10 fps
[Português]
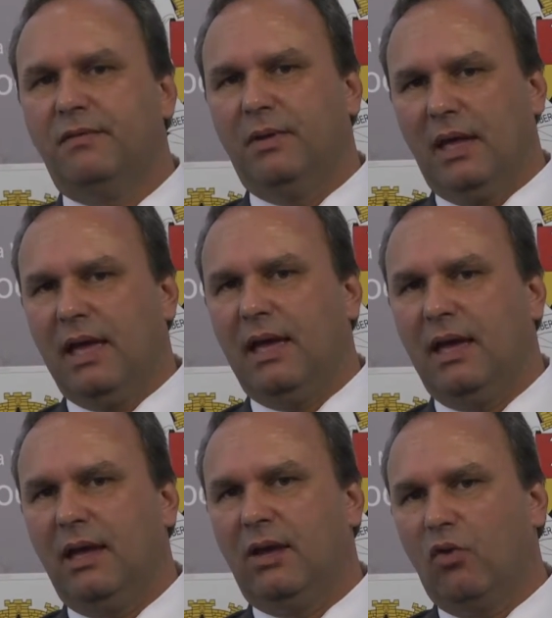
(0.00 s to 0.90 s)

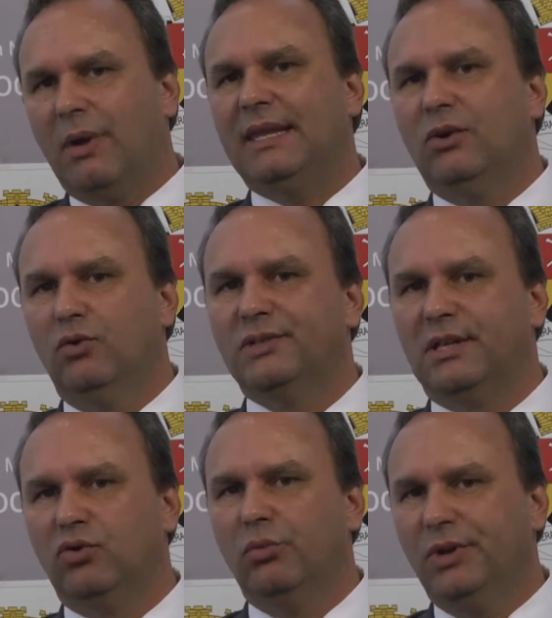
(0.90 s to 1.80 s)
é, com uma
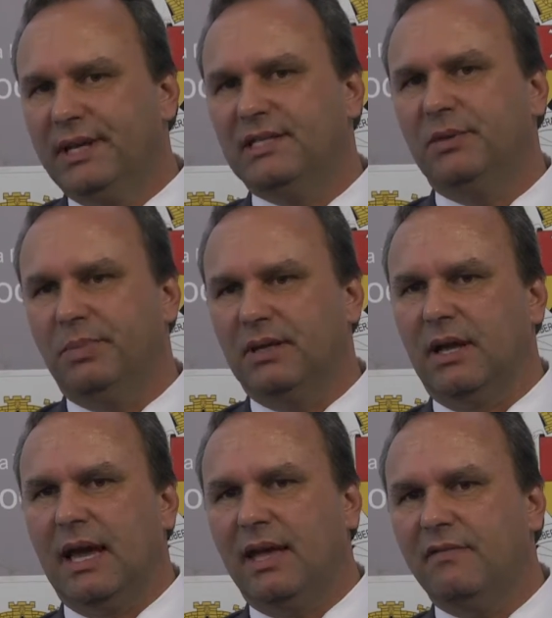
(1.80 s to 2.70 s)
denúncia do munícipe
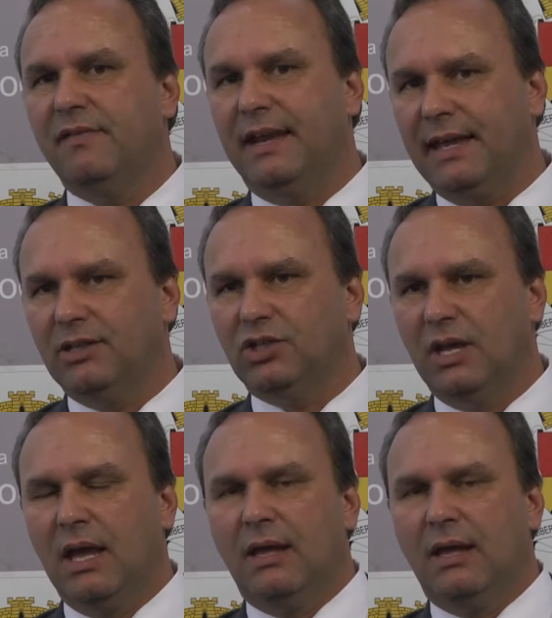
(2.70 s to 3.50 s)
é, referente